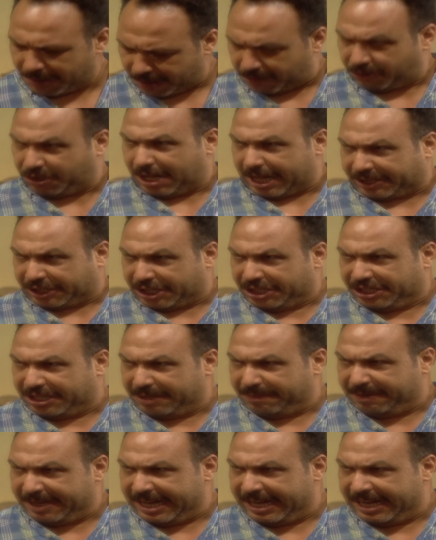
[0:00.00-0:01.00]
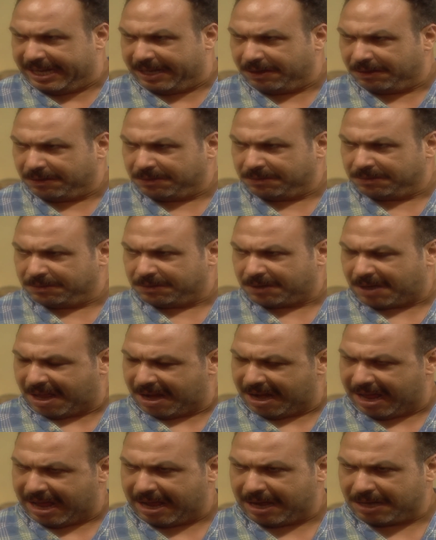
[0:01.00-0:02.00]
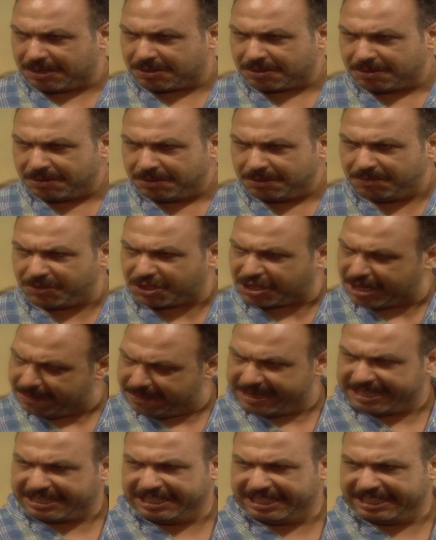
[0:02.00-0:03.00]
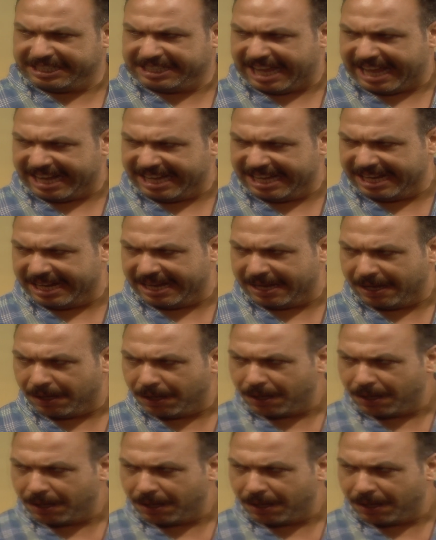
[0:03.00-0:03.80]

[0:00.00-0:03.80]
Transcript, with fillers: انت هتندبي لي خلاص مش همد ايدي عليها